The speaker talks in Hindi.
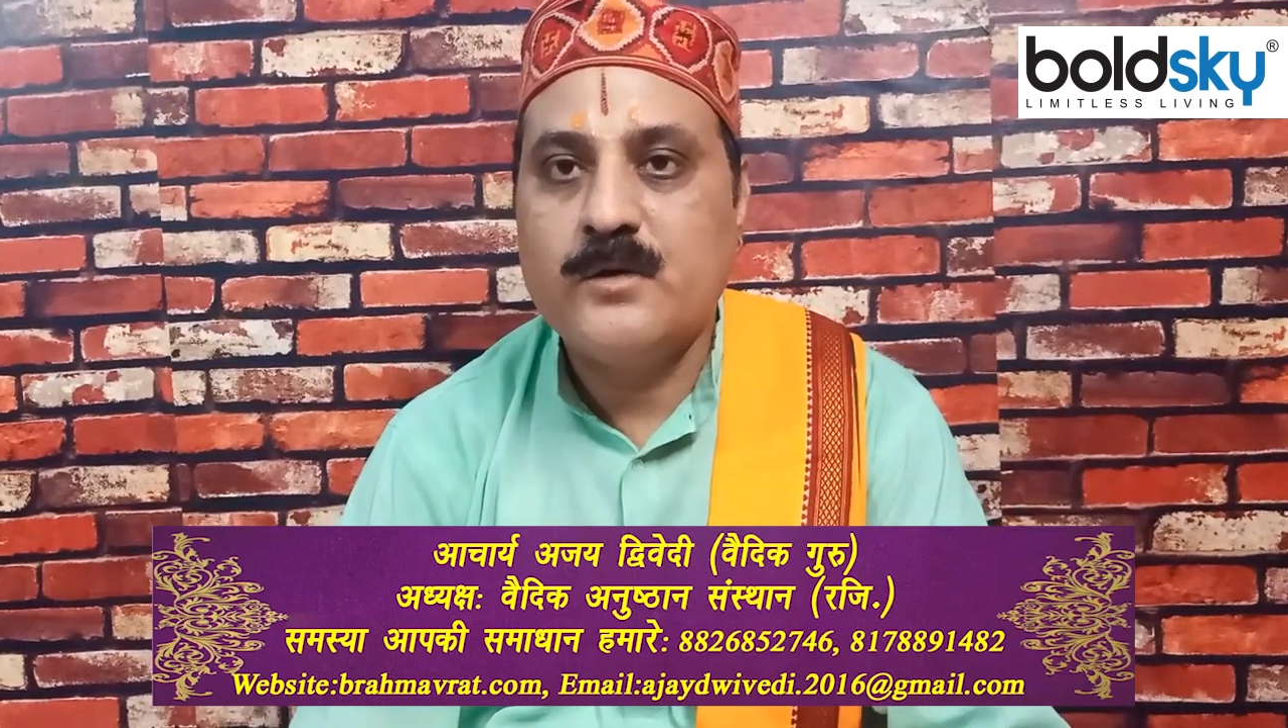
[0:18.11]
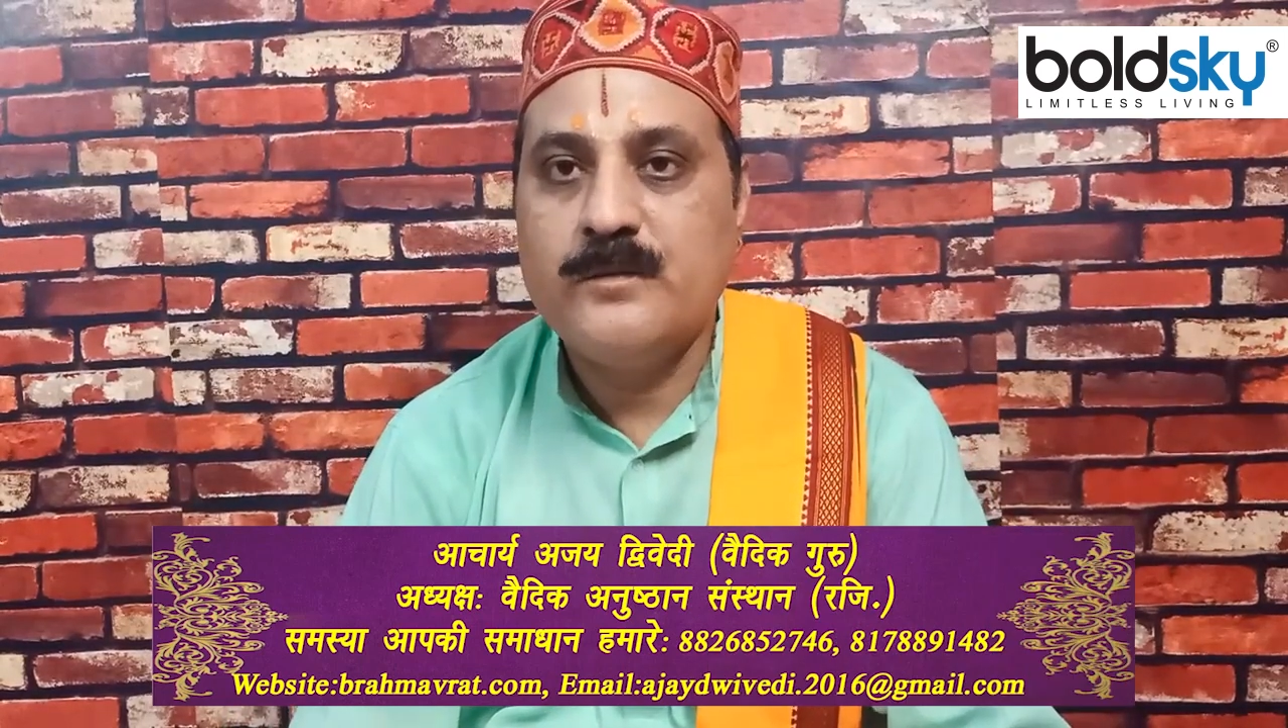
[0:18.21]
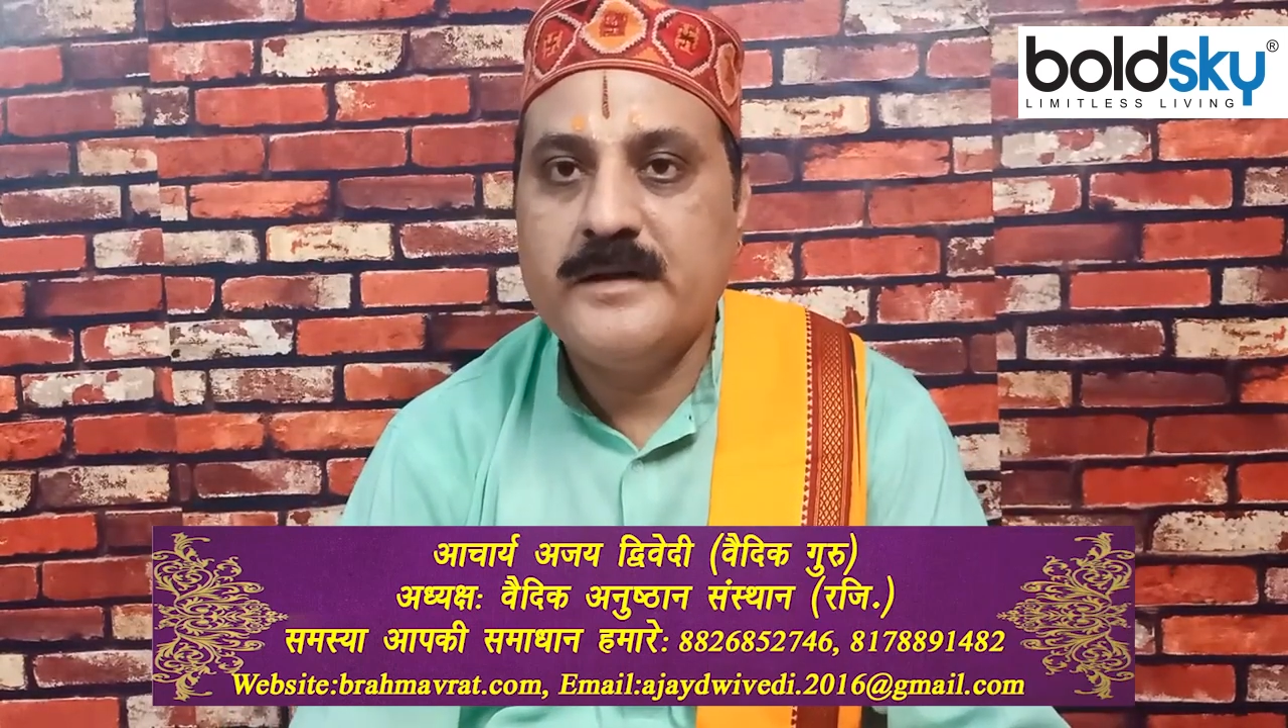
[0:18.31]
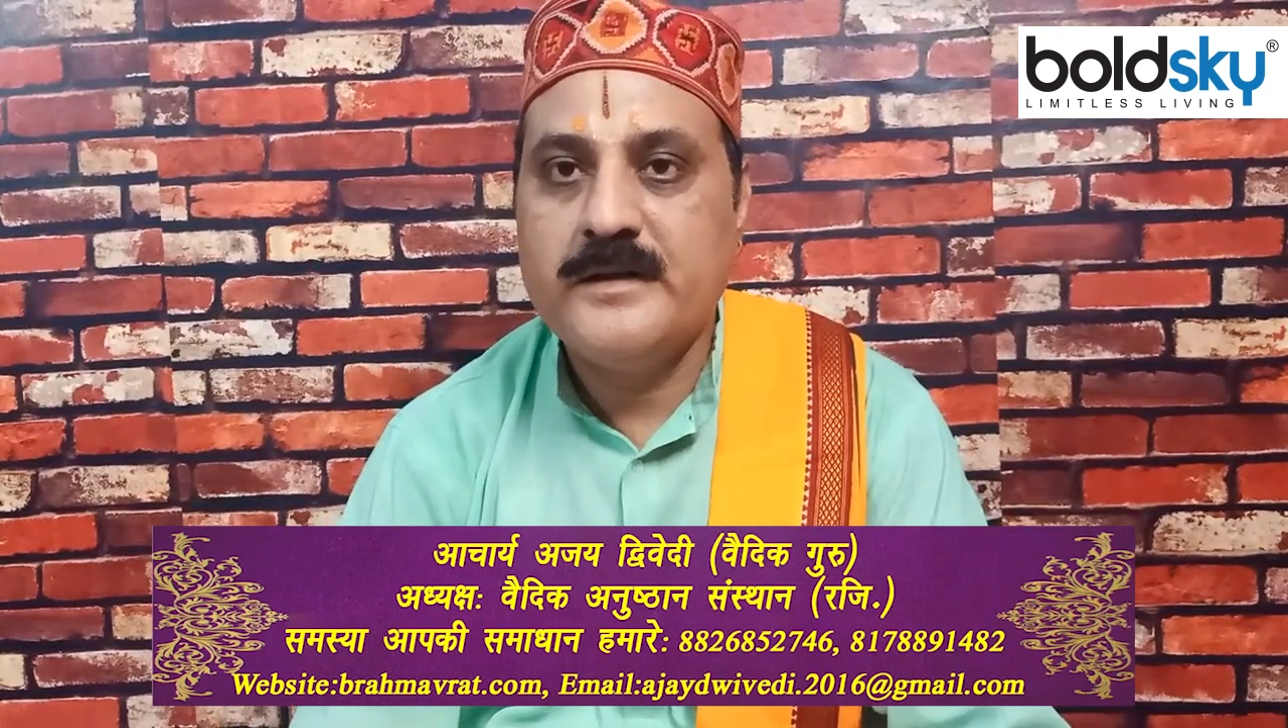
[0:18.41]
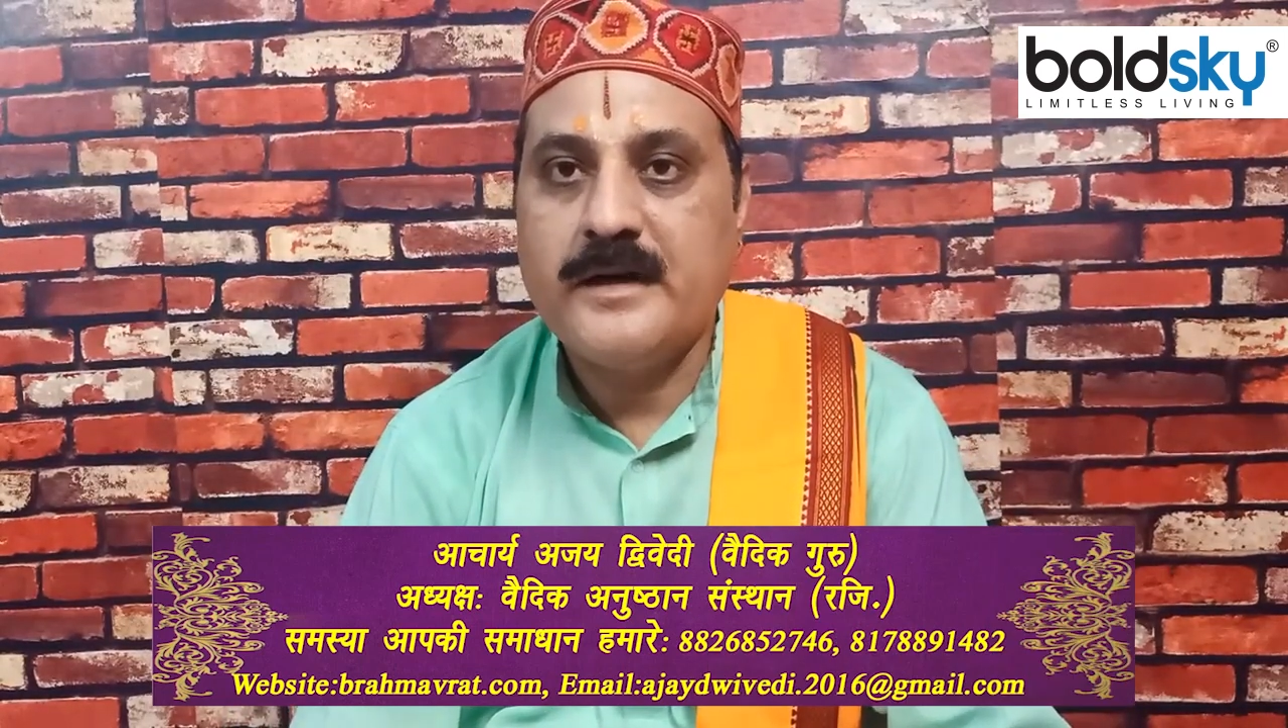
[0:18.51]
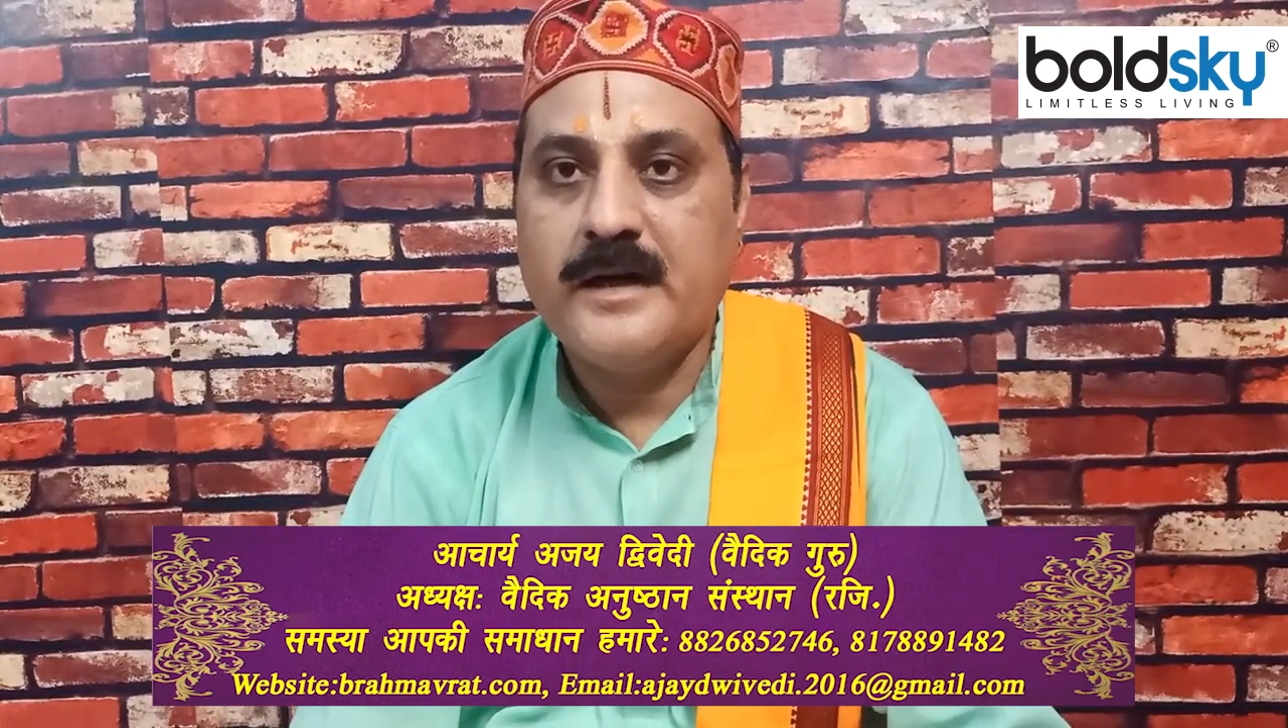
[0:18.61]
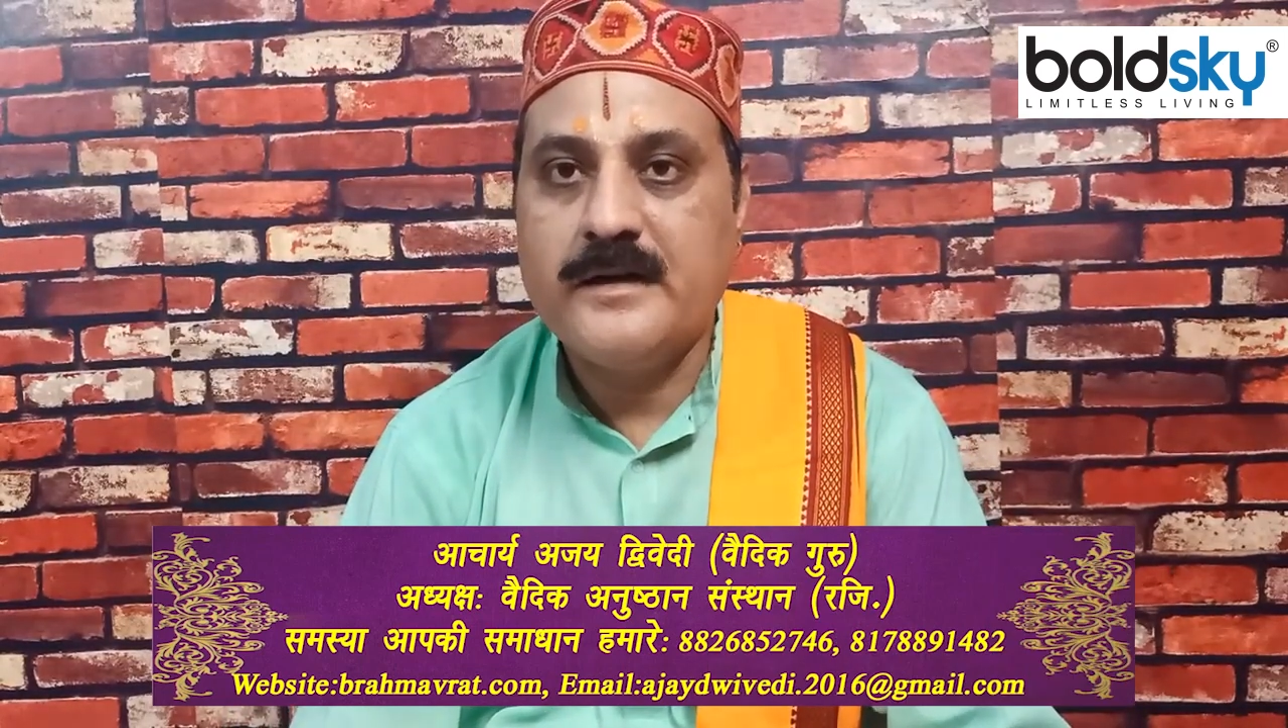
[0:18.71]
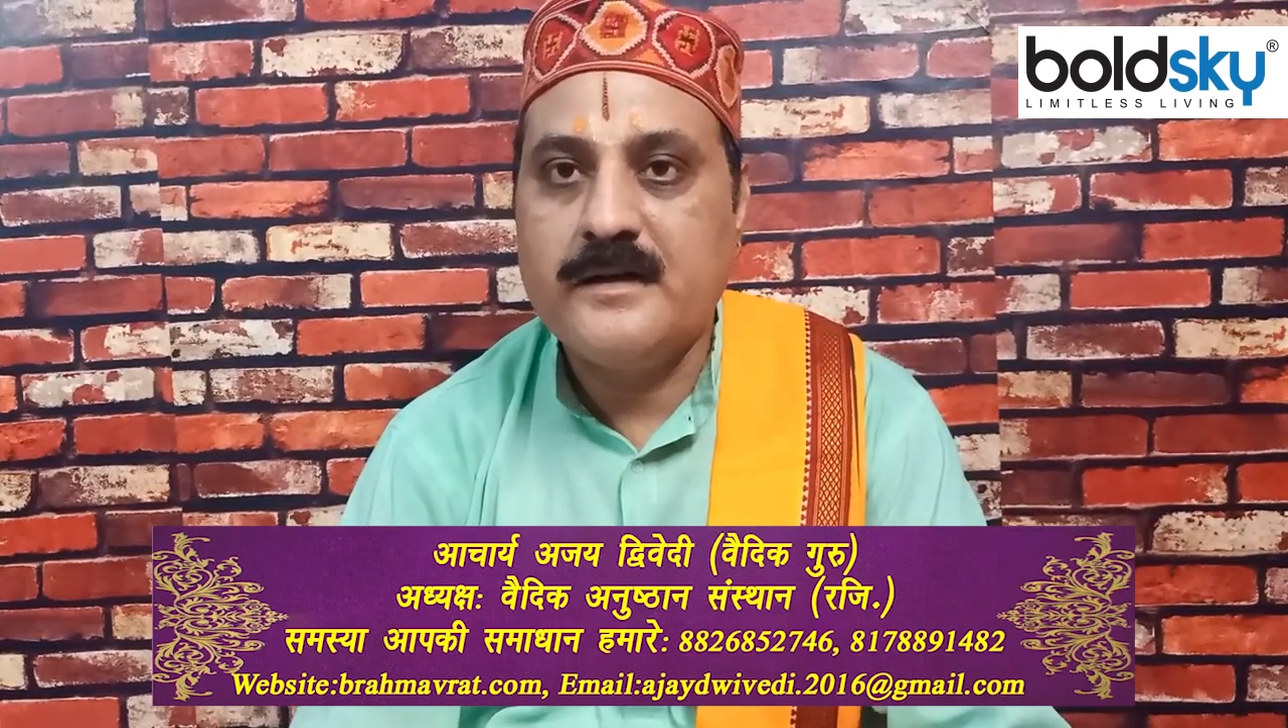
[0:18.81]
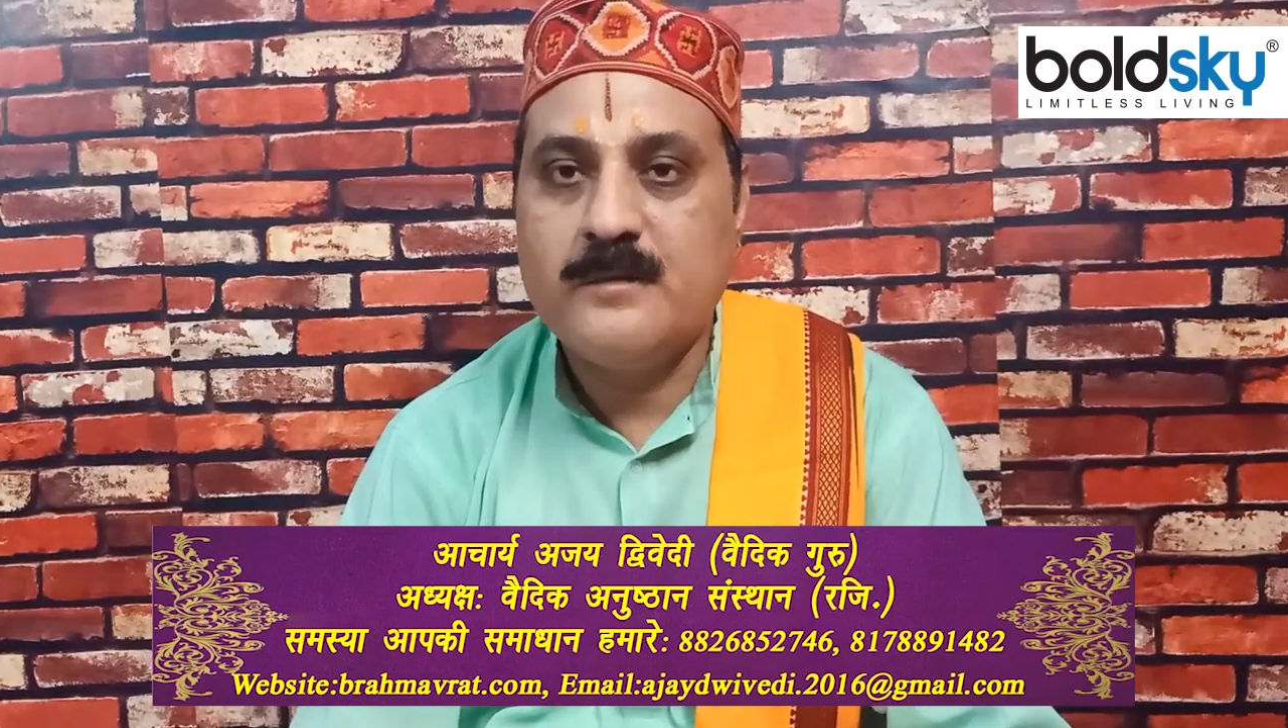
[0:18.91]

गोविंदाय